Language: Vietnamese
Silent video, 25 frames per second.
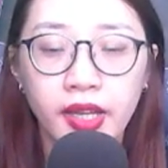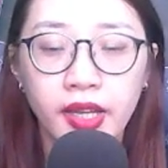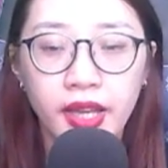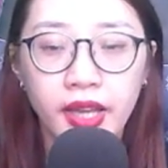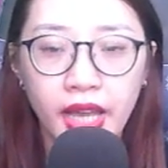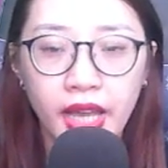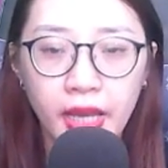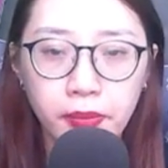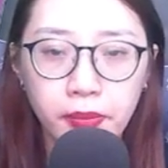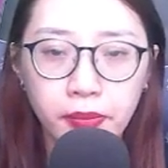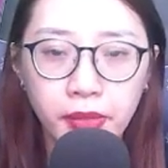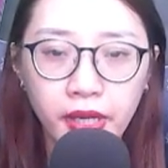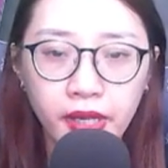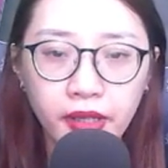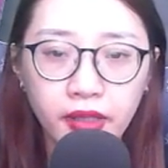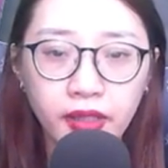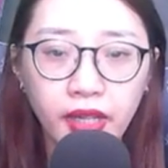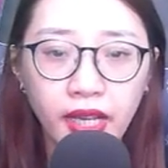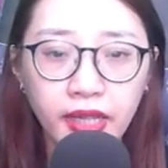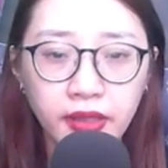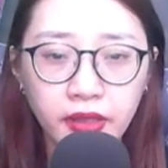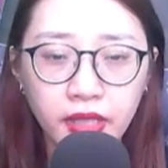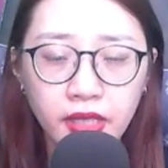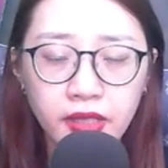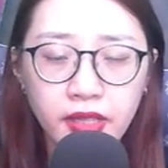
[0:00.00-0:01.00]
Em biết
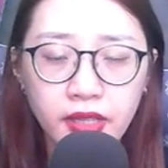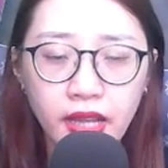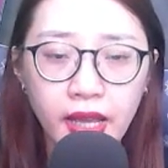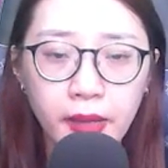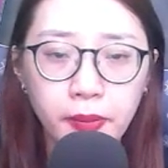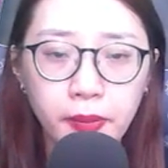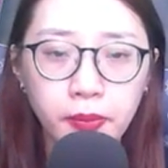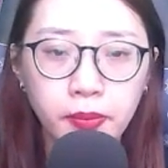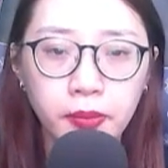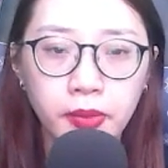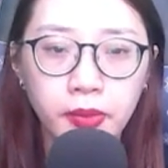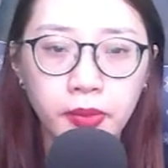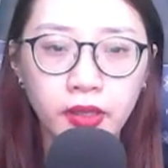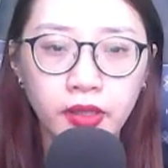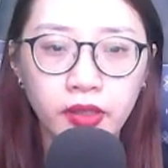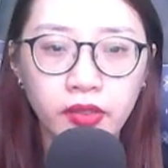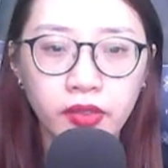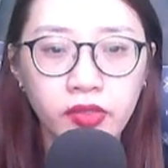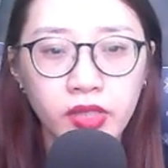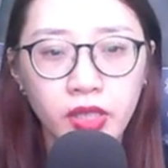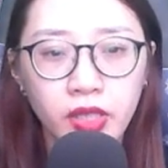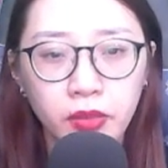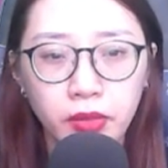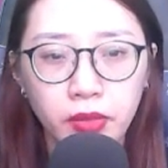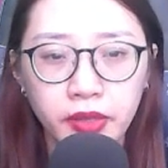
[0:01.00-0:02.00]
anh thích em,
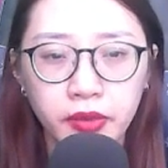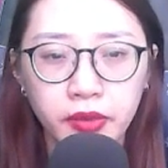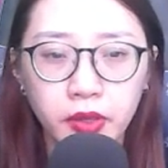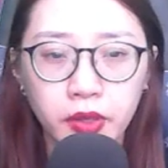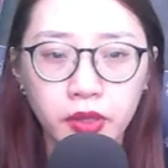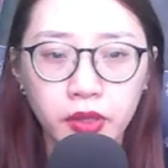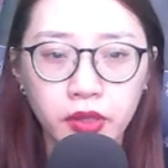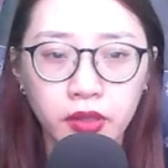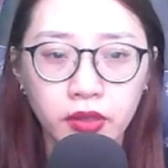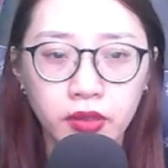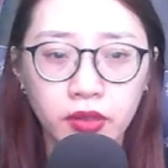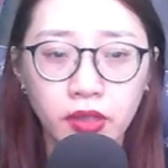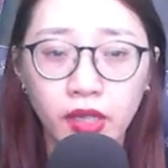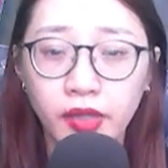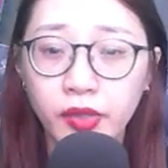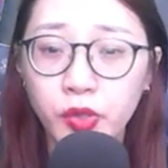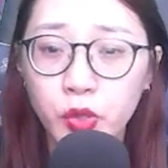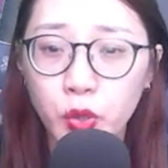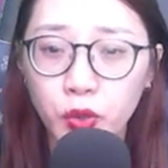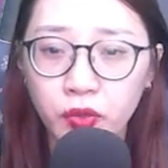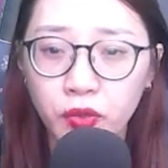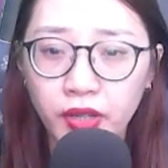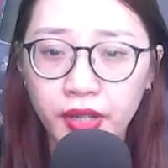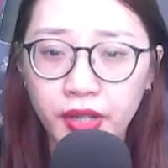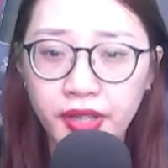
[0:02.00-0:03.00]
nhưng bình thường ở
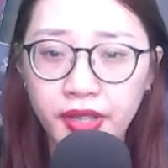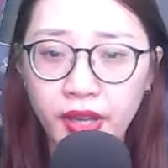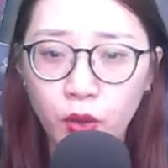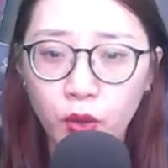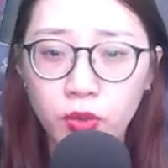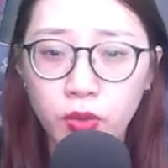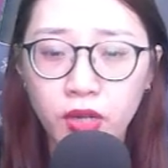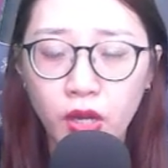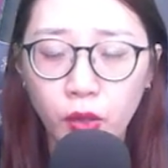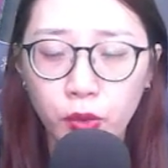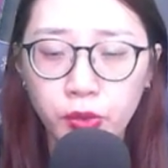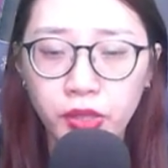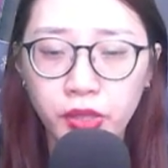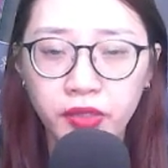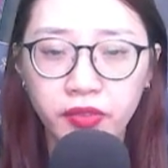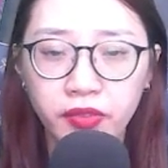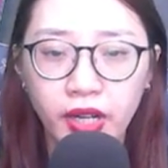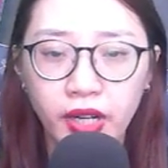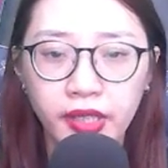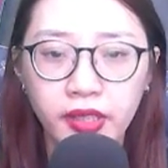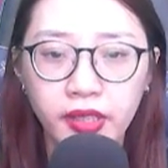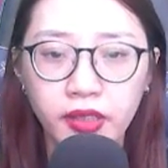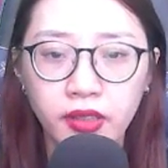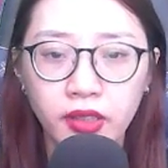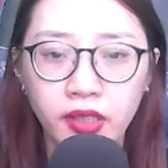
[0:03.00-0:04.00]
chung với nhau lâu như
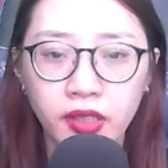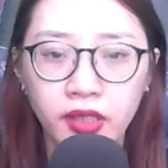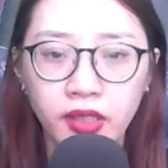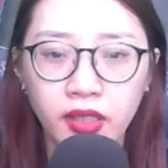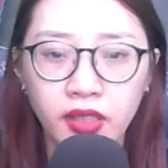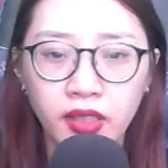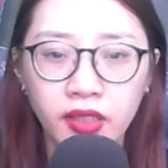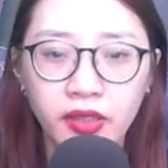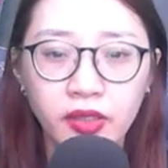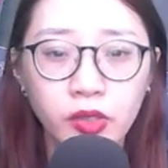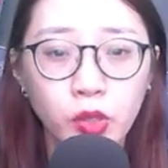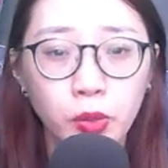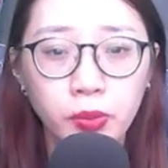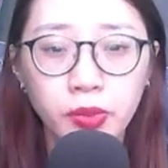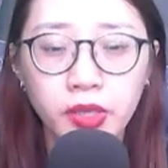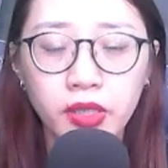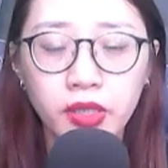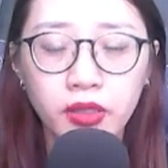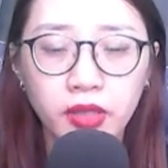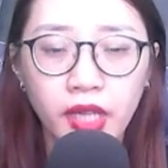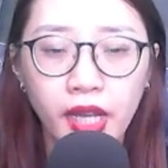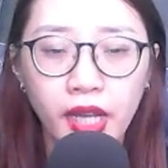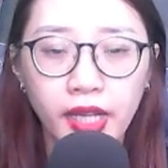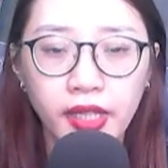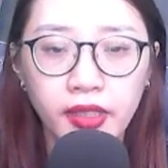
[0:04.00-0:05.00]
vậy, cũng chưa
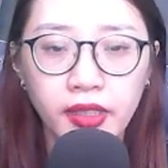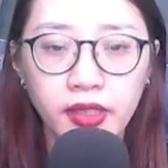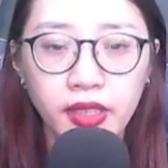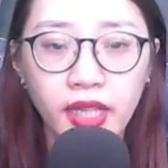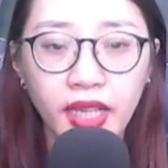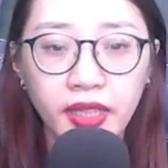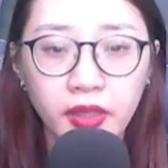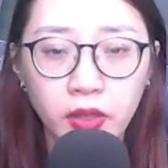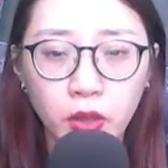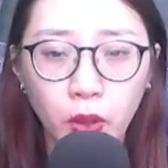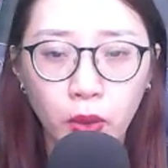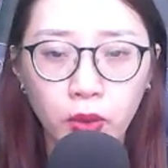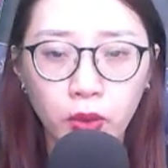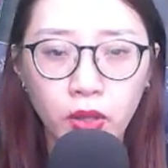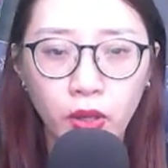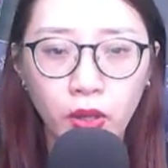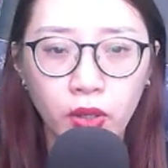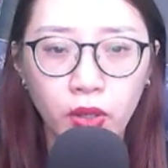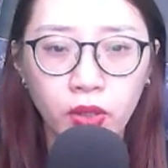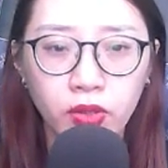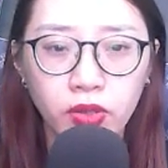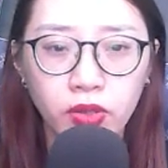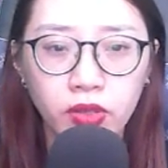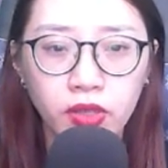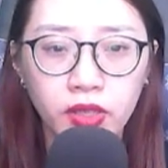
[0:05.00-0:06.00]
thấy anh thổ
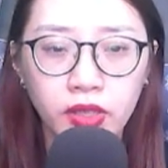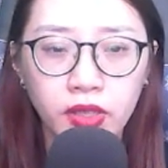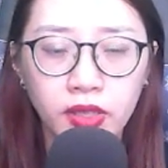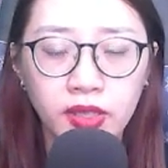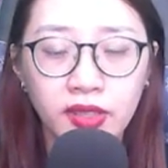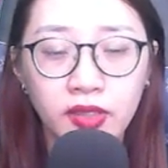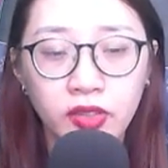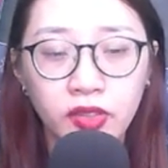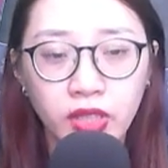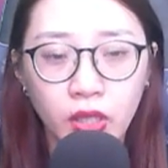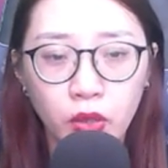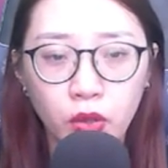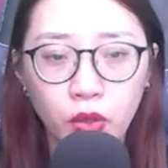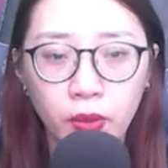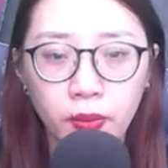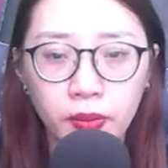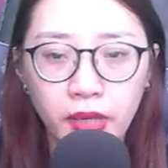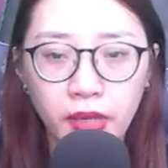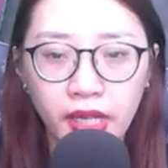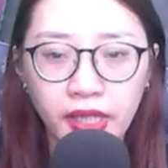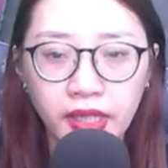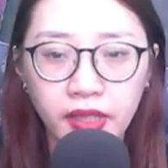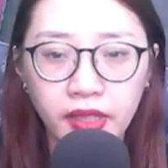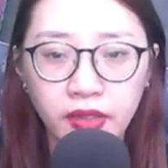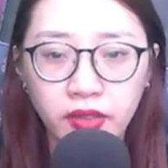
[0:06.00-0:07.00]
lộ. Sao hôm
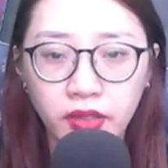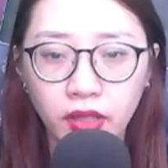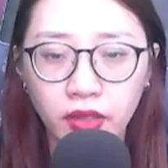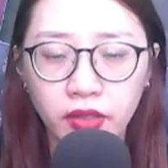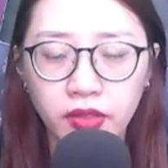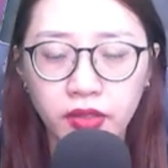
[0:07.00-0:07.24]
nay tự